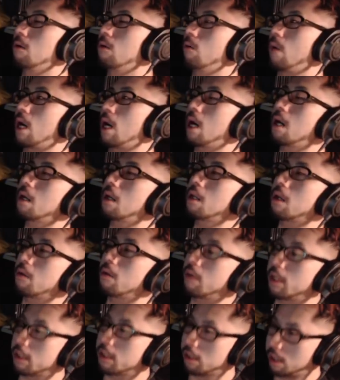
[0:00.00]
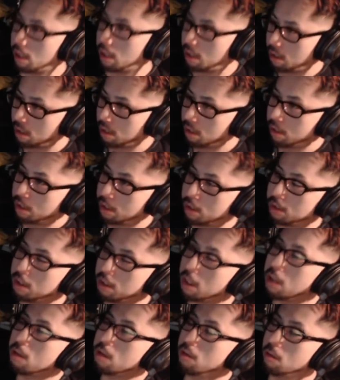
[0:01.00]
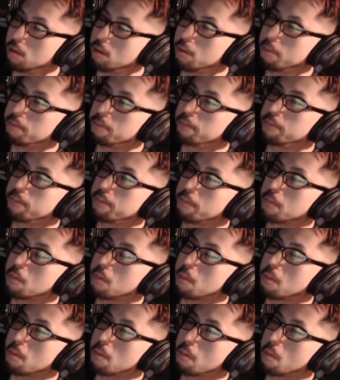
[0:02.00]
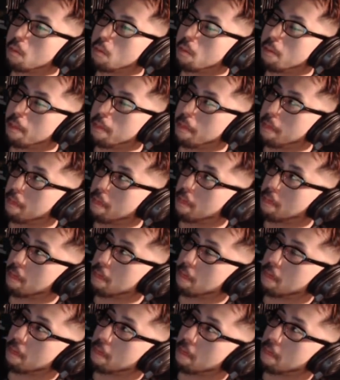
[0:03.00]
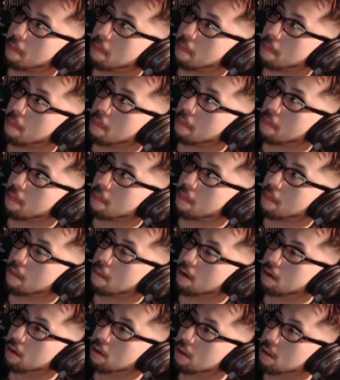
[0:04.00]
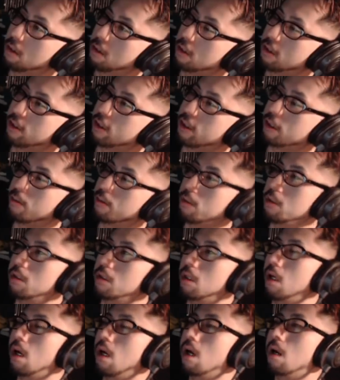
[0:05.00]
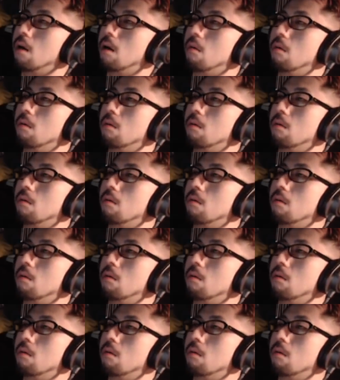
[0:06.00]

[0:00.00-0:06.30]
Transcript: わからないわけじゃない。だけど、うーん、自分が、